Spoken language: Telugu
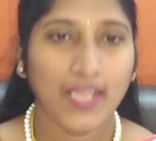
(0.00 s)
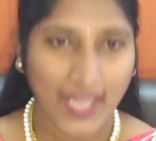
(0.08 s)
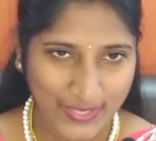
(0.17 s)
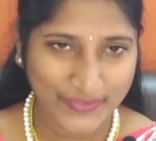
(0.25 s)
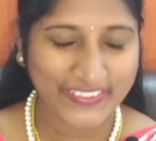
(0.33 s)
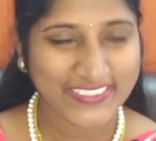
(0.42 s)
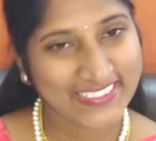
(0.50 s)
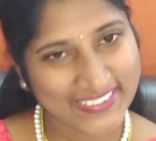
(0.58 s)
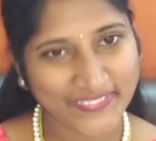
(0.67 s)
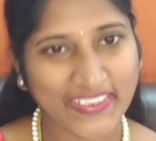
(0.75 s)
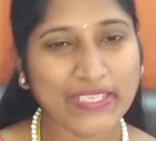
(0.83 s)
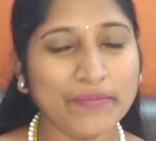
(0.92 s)
హలో వ్యూస్
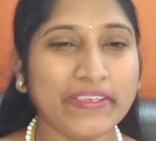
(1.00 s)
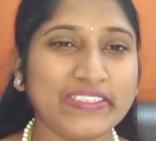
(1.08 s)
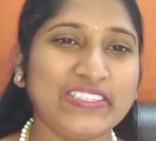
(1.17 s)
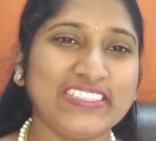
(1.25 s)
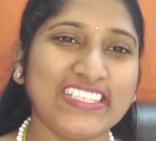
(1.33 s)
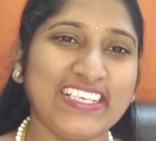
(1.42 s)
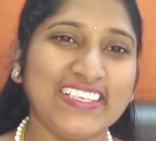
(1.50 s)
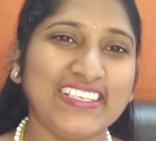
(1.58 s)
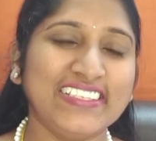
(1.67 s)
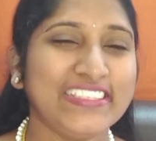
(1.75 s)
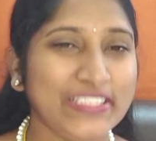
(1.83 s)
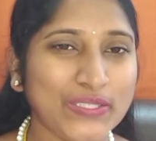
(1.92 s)
వెల్కమ్ బ్యాక్ టు ద ఛానల్
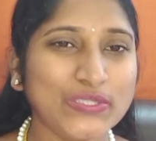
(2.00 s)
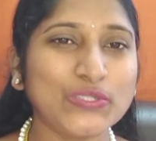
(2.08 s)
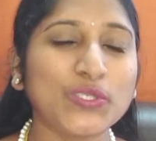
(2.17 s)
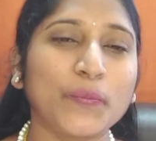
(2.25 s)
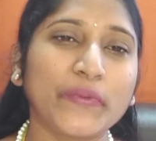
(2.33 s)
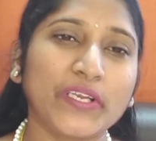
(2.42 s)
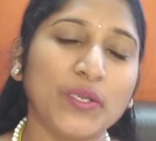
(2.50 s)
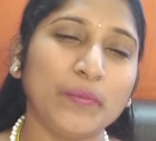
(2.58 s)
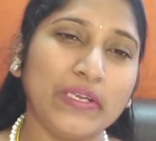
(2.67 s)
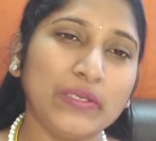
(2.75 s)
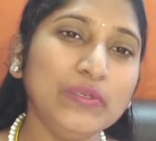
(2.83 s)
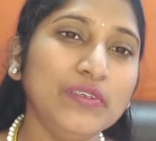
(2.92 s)
ఈరోజు టాపిక్లో
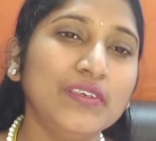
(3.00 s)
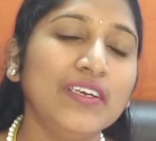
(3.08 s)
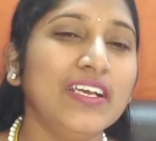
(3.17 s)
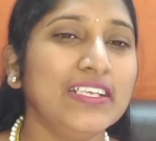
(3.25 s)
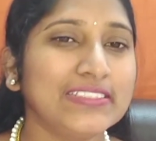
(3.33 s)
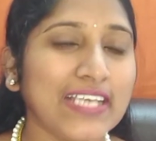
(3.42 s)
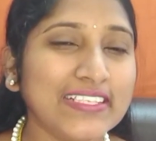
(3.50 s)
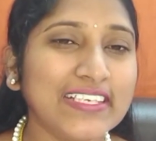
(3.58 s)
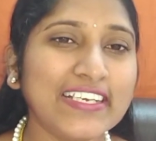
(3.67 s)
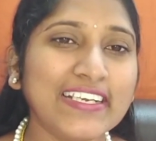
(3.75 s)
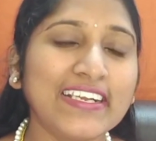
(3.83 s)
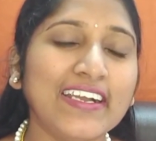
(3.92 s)
మనం
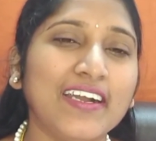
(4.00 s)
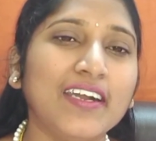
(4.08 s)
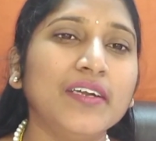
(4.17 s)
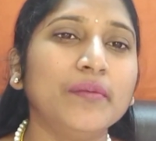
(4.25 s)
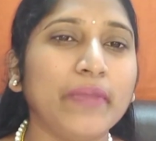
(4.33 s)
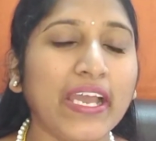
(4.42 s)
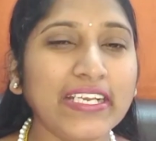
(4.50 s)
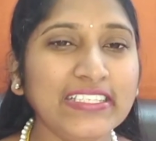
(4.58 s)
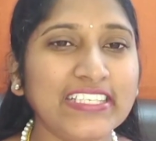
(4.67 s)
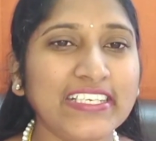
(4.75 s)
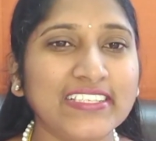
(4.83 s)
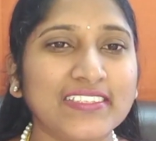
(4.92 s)
సాధారణంగా
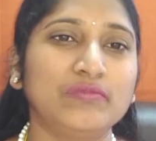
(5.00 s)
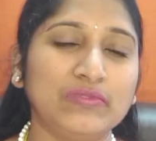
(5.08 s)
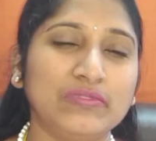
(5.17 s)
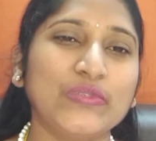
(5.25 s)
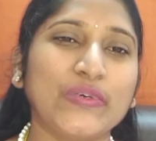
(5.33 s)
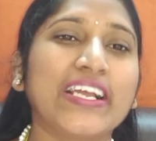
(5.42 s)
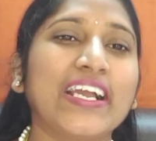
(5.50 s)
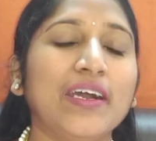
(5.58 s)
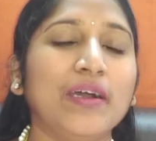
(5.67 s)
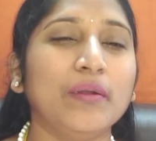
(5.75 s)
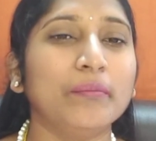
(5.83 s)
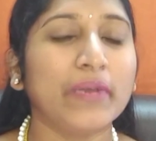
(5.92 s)
మ్యారేజ్ అయిన త్వరగా
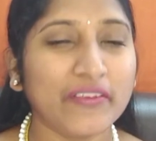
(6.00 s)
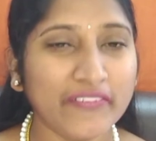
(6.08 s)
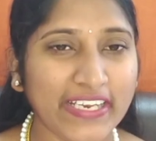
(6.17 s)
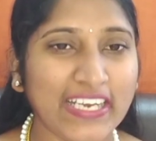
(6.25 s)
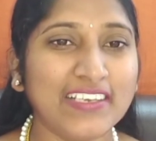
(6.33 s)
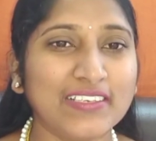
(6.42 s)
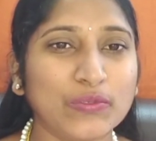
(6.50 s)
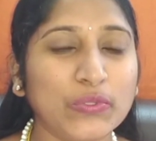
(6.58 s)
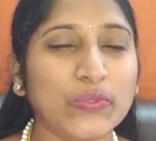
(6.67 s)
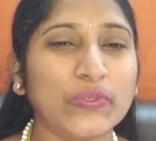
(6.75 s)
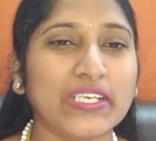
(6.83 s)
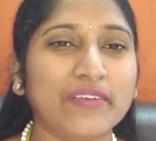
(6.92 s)
మనం ఎలా
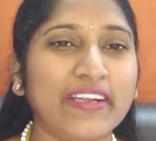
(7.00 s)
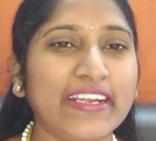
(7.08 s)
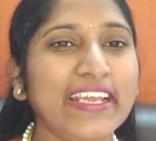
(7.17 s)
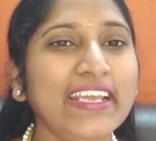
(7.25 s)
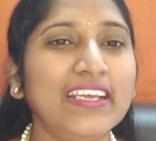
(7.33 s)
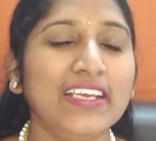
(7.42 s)
కోరుకుంటామంటే